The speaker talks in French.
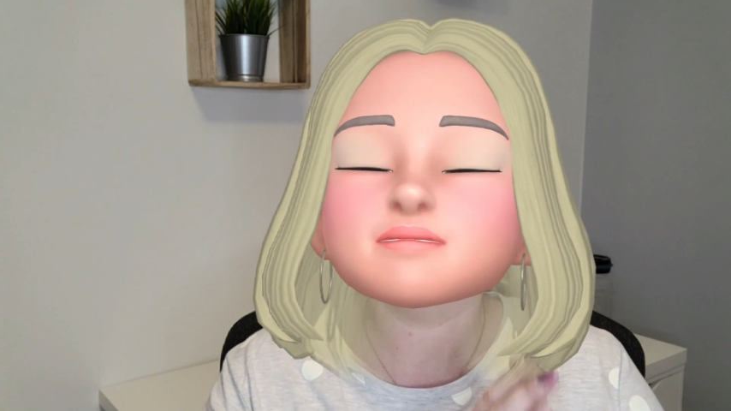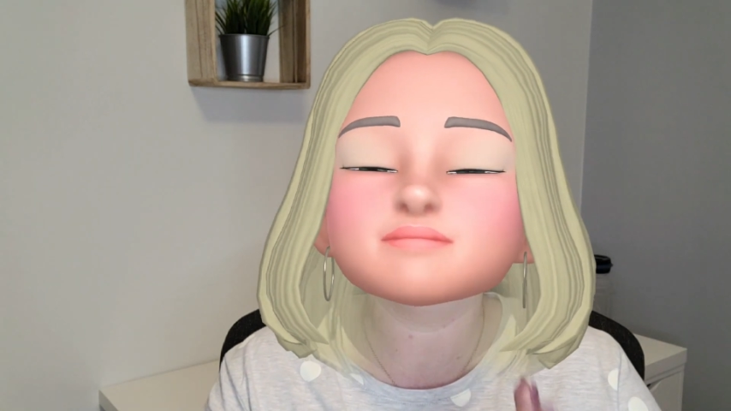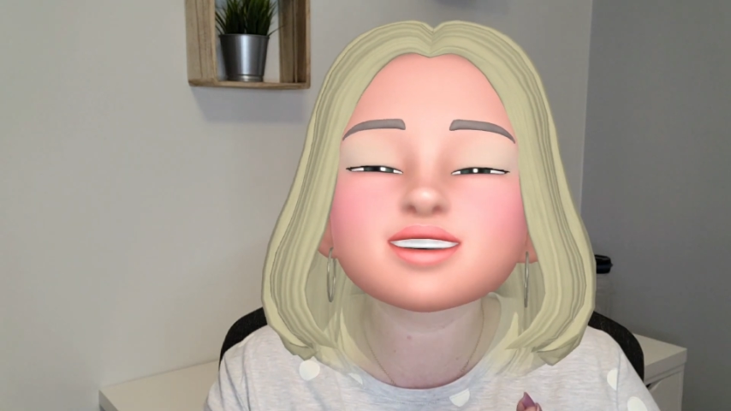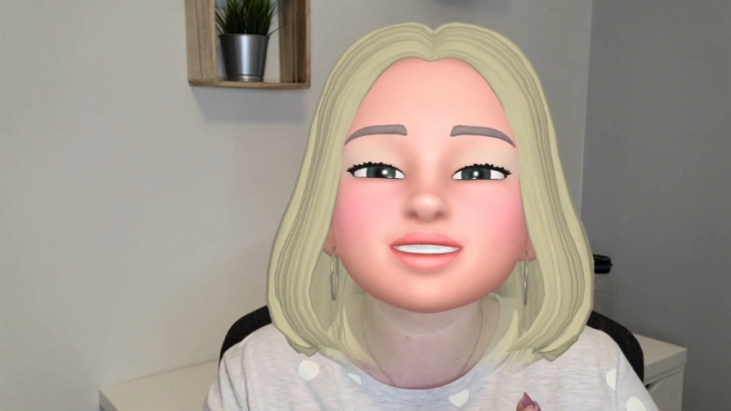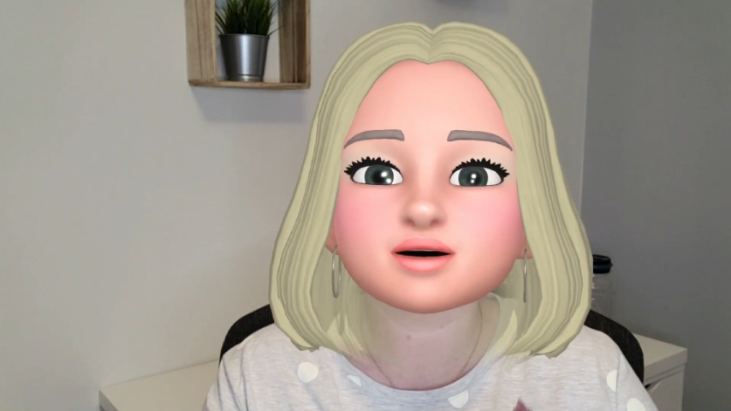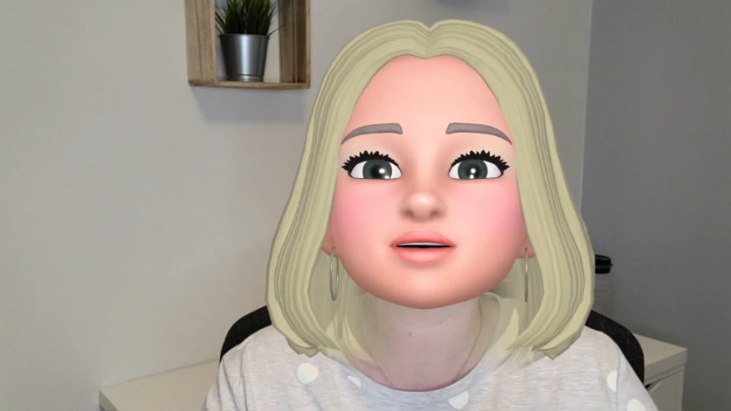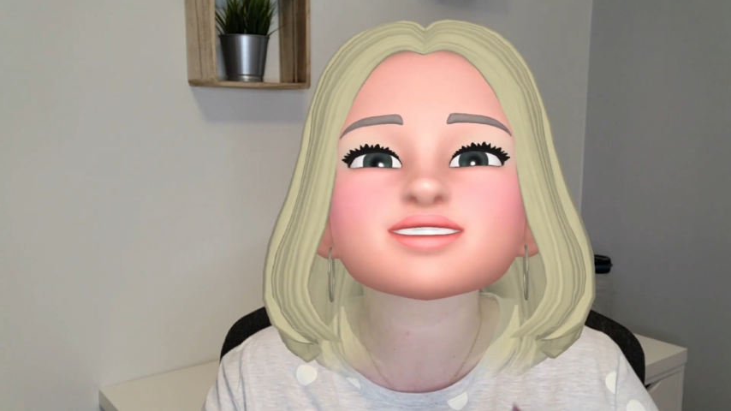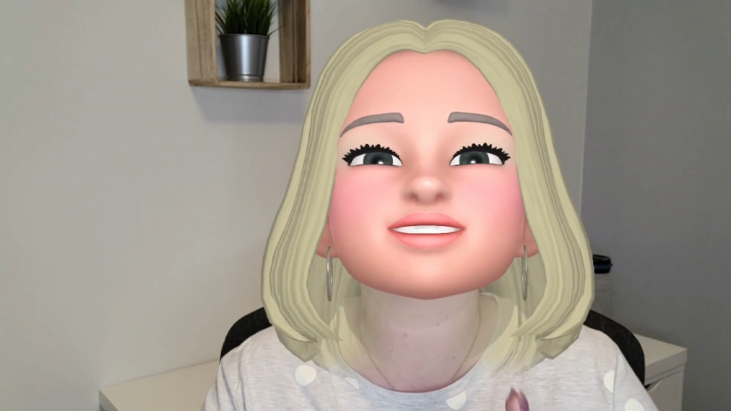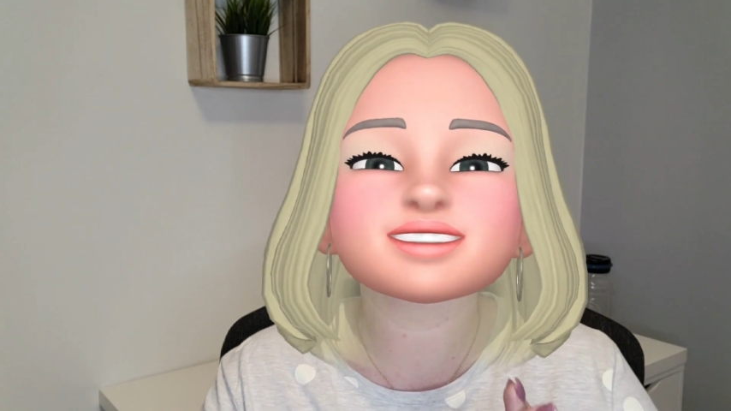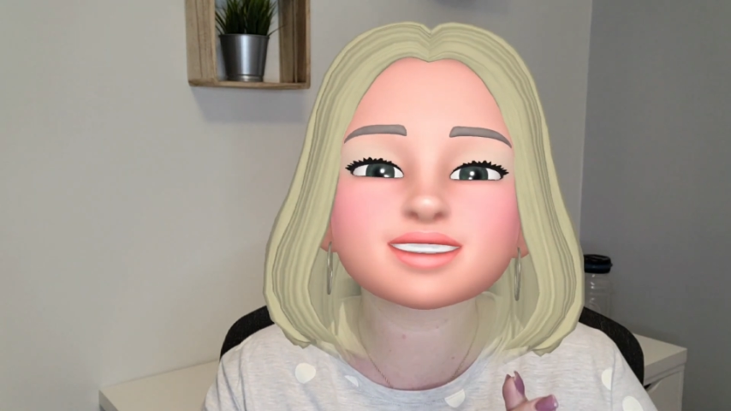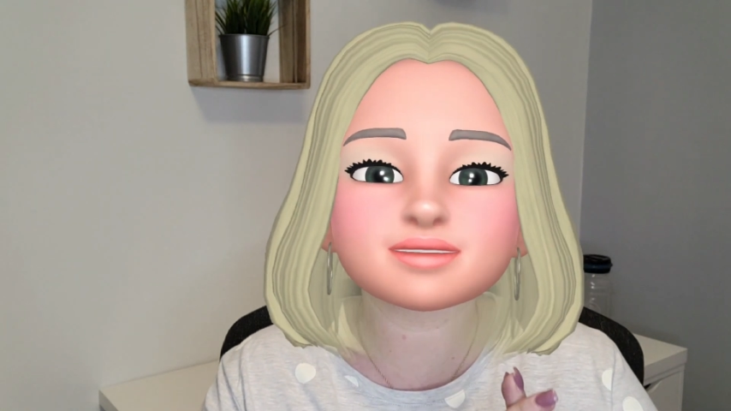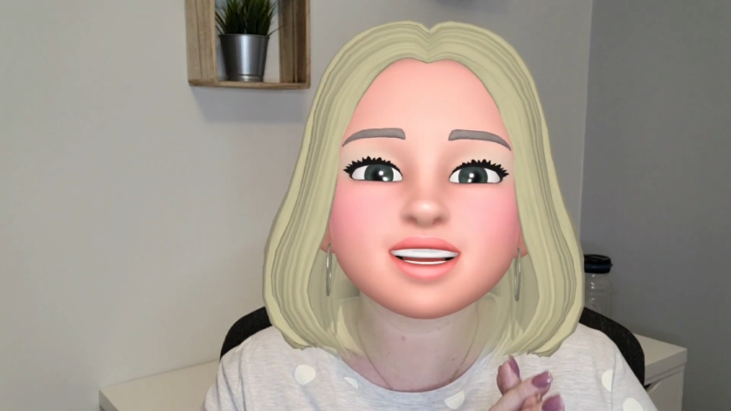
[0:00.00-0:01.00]
mais non,
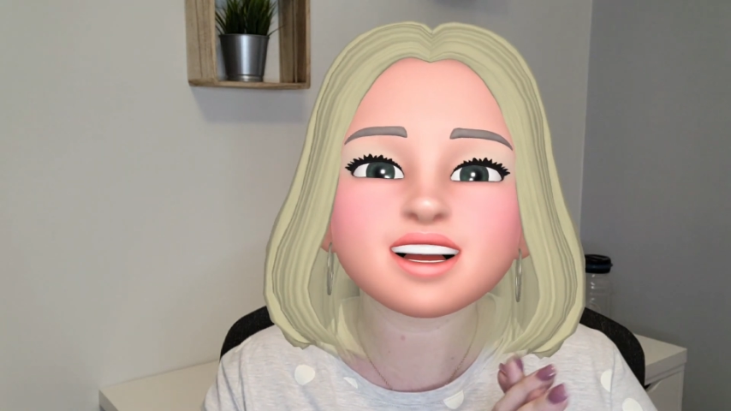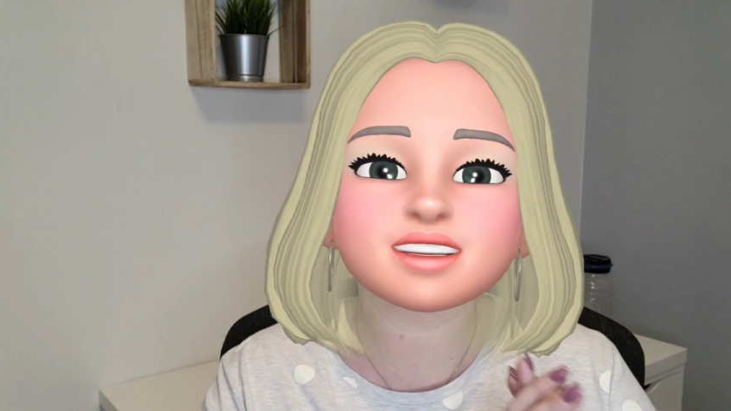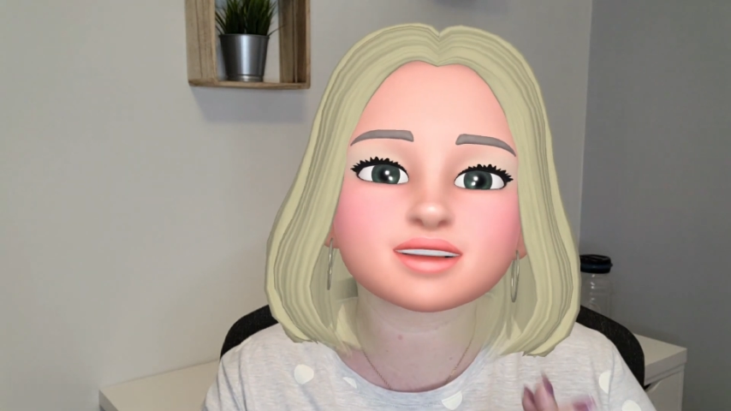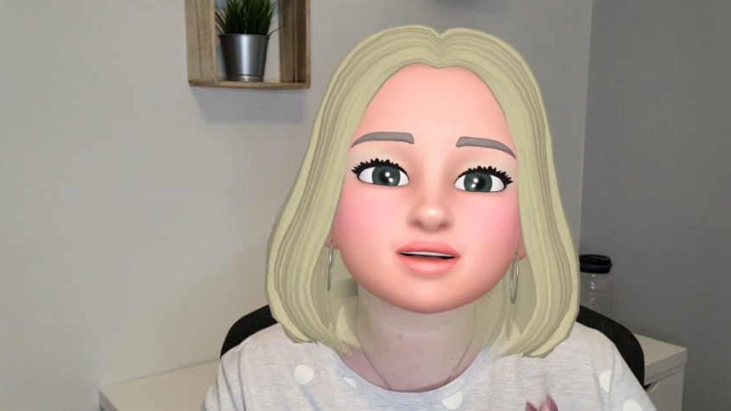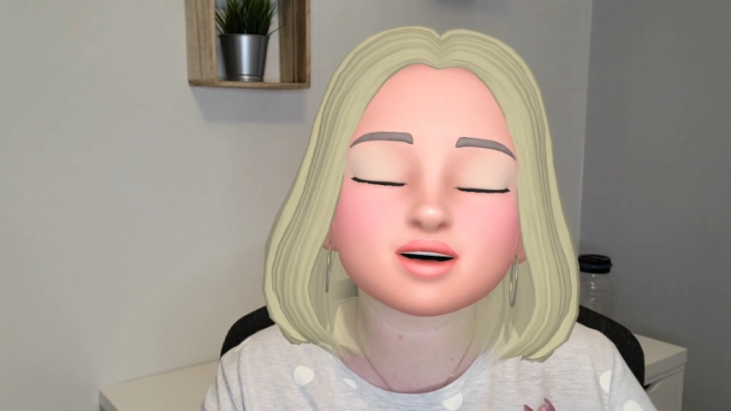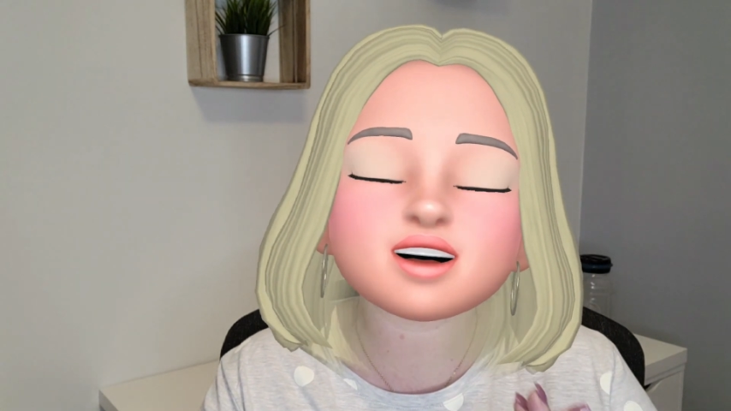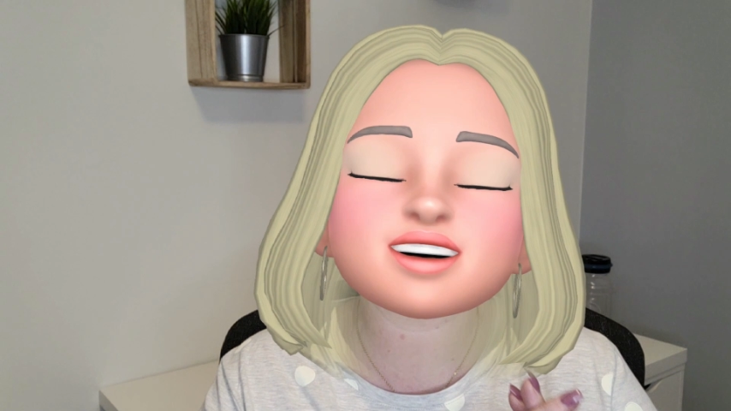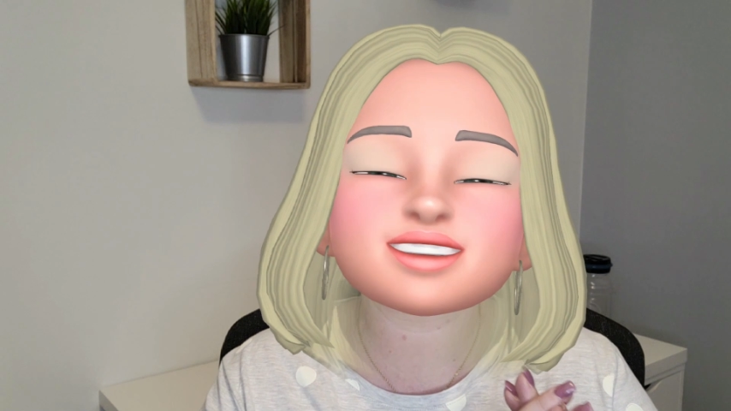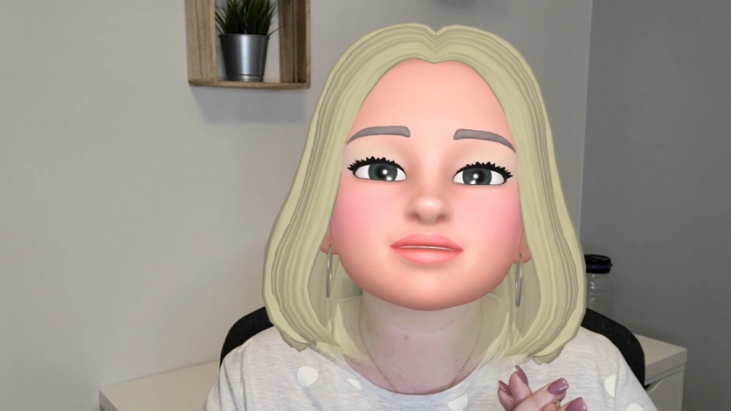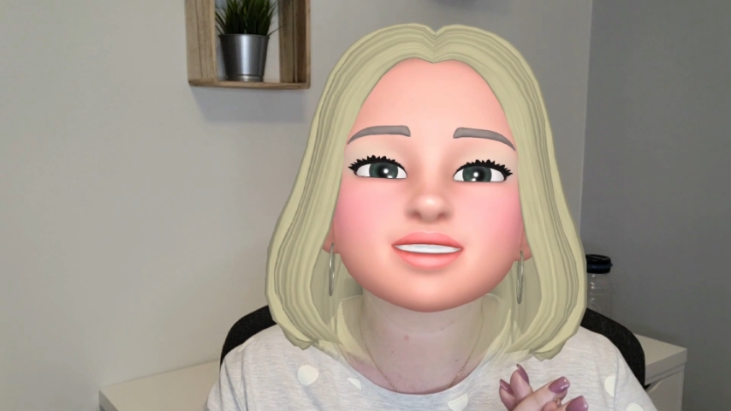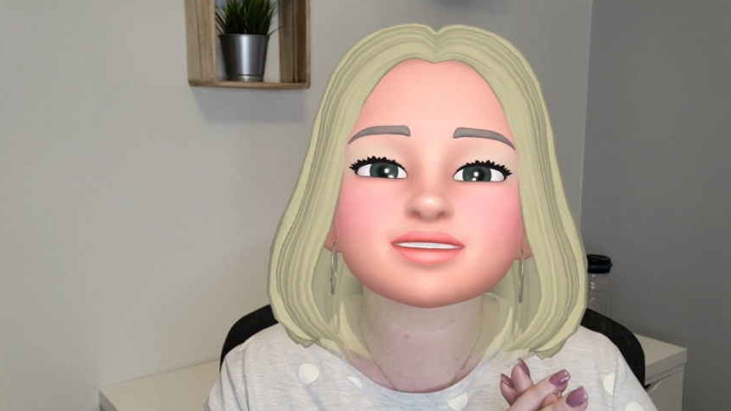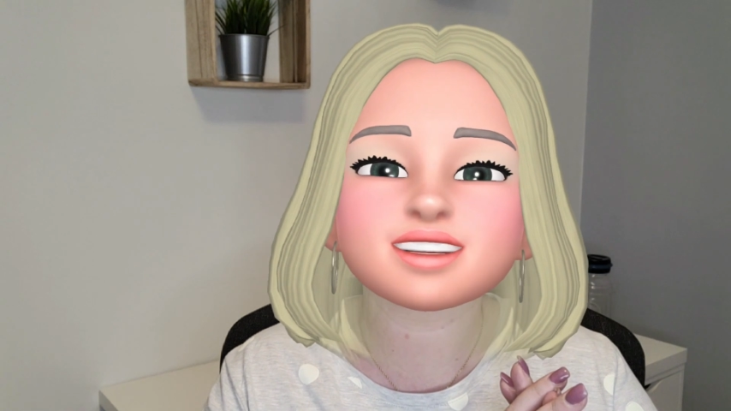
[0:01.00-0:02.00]
c'était bien trois,
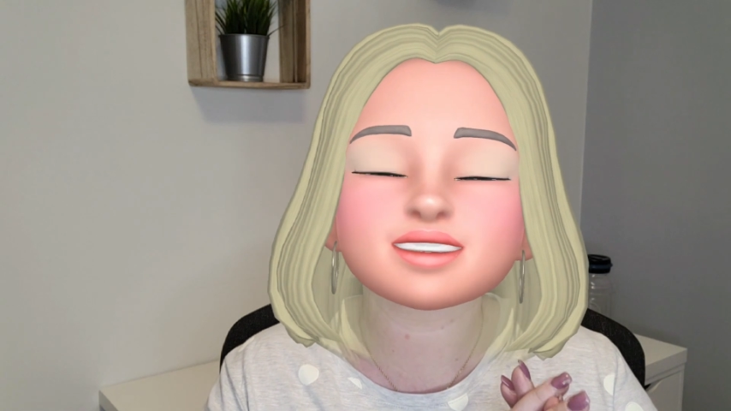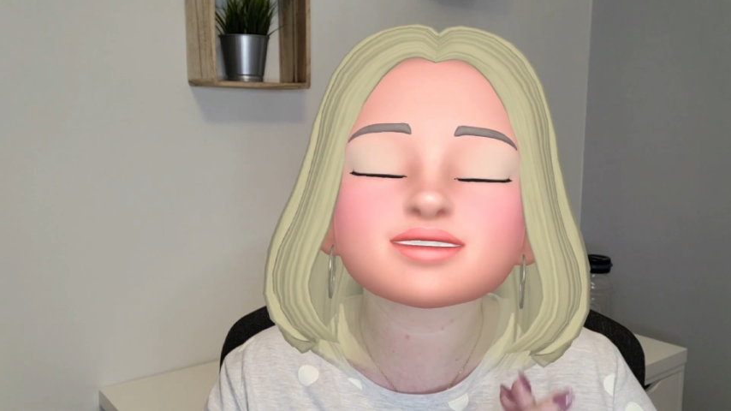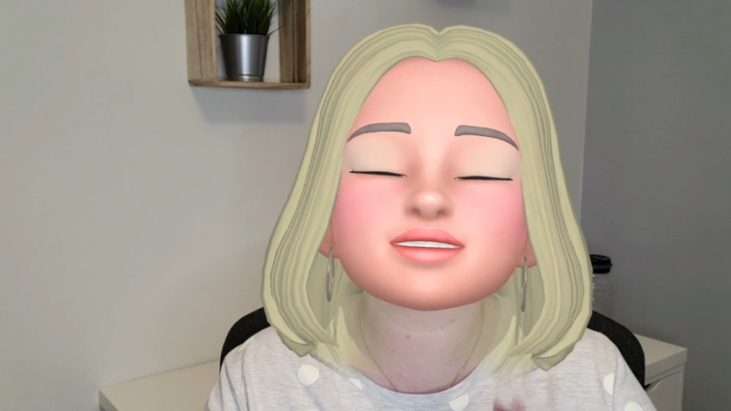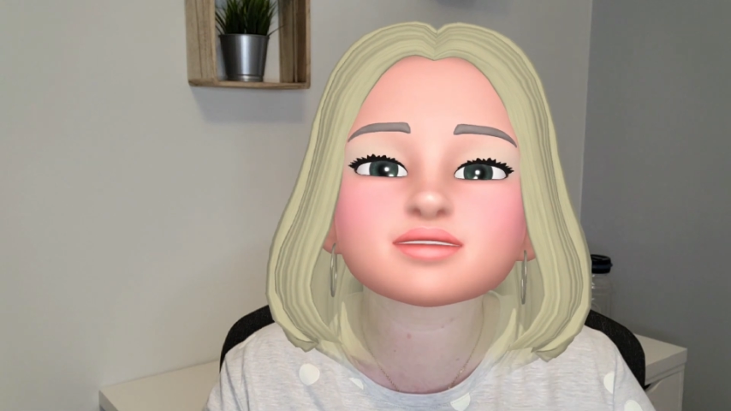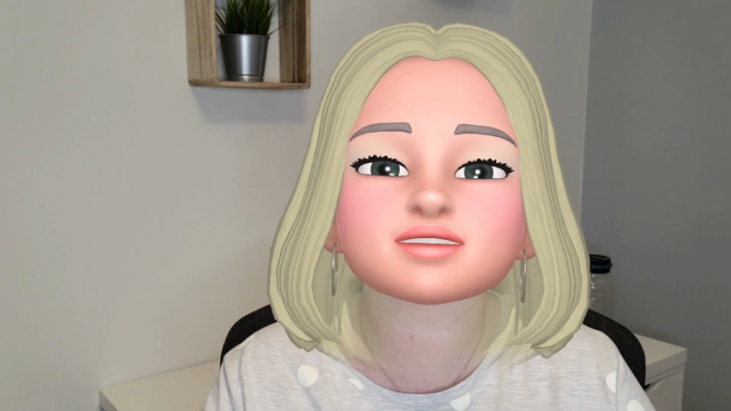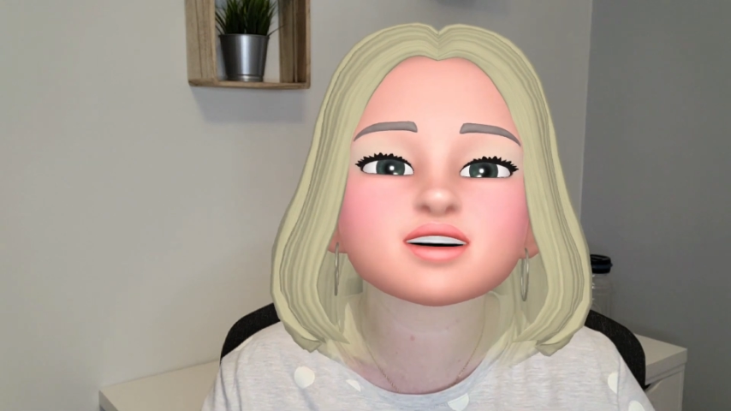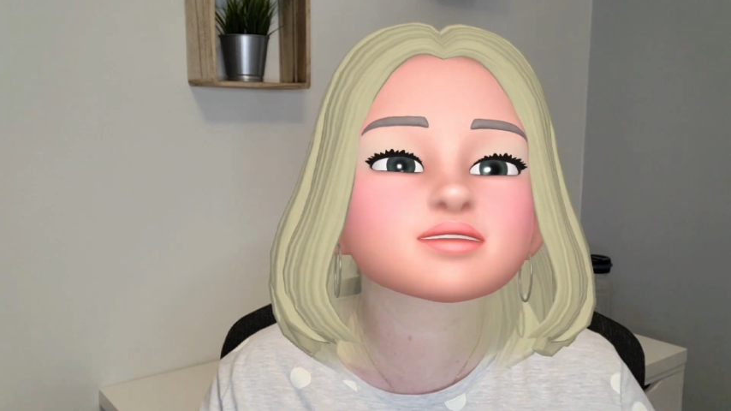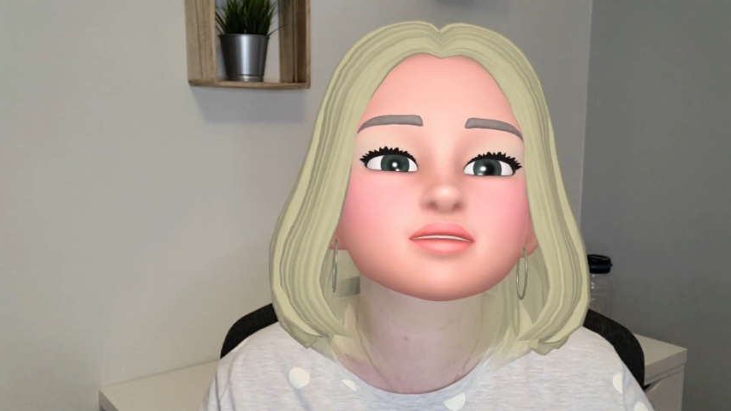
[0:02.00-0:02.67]
j'ai bien vérifié, vous,